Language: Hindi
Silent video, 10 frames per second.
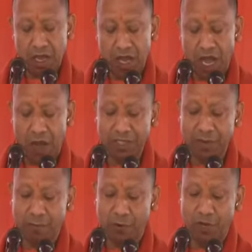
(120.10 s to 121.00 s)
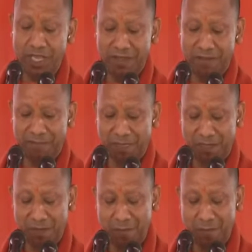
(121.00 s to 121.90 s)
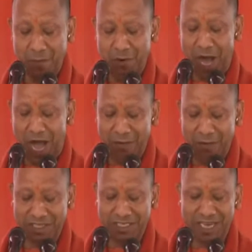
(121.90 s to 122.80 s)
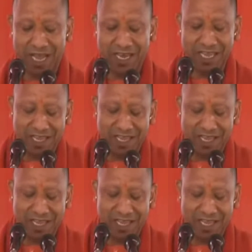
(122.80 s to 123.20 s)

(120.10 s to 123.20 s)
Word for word: अवधपुरुई प्रभु आवत जाने